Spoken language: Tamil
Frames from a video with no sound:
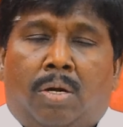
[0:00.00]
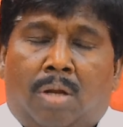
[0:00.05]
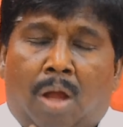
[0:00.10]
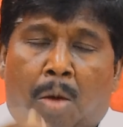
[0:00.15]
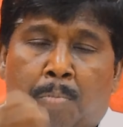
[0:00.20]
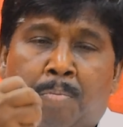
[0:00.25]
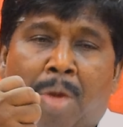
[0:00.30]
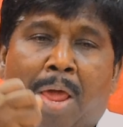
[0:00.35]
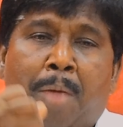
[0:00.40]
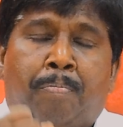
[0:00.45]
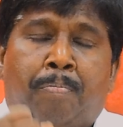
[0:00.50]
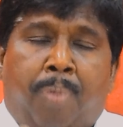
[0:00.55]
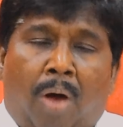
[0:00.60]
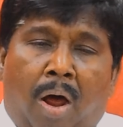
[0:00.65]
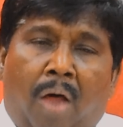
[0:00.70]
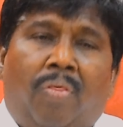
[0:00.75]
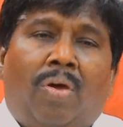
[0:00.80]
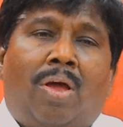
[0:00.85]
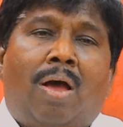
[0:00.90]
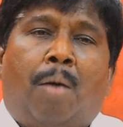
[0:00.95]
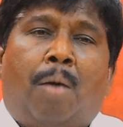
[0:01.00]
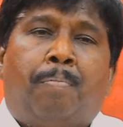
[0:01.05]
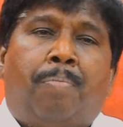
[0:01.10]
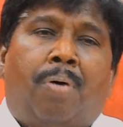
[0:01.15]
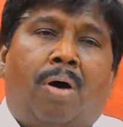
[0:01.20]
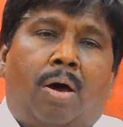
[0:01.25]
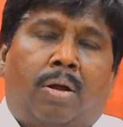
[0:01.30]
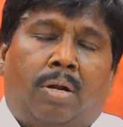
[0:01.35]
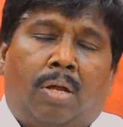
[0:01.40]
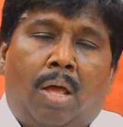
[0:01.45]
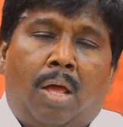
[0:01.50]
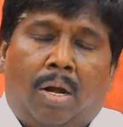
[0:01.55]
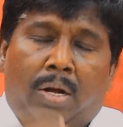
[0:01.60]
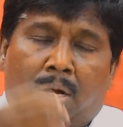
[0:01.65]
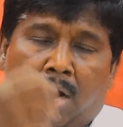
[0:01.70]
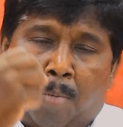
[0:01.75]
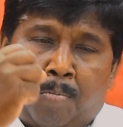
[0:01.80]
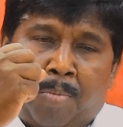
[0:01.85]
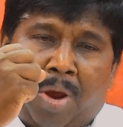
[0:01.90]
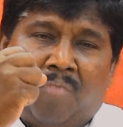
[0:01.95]
நம்மை பாதுகாப்பார்
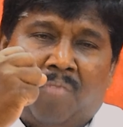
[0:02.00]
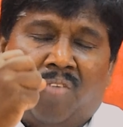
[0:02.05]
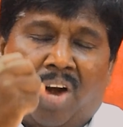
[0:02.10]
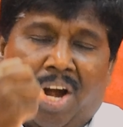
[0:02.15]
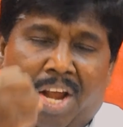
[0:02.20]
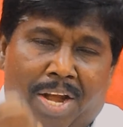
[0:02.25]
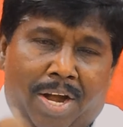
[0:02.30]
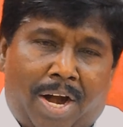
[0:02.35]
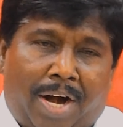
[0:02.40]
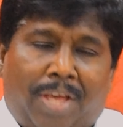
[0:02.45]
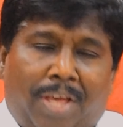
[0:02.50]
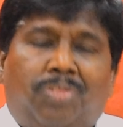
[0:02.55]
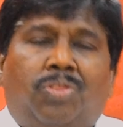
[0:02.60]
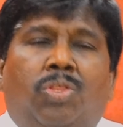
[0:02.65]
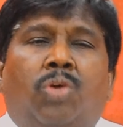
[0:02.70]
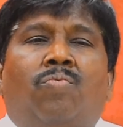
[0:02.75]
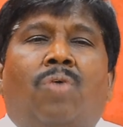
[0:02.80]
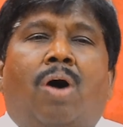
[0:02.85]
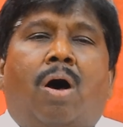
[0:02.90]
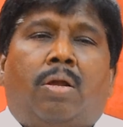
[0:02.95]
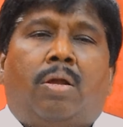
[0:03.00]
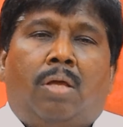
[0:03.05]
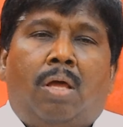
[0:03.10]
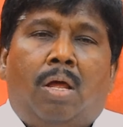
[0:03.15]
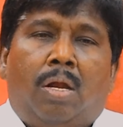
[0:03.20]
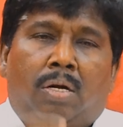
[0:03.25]
நம்மை வழி நடத்துவார்